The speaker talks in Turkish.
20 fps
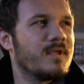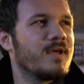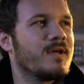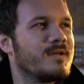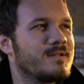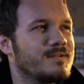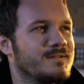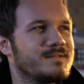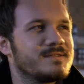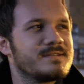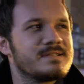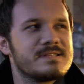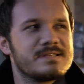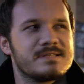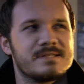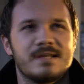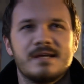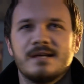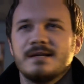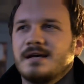Evet,
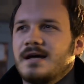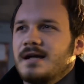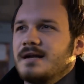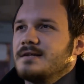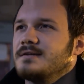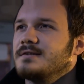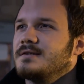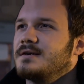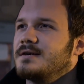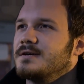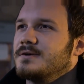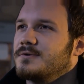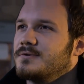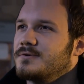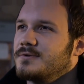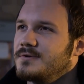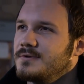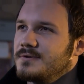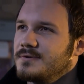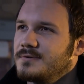siz de her Allah'ın
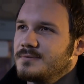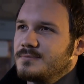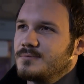günü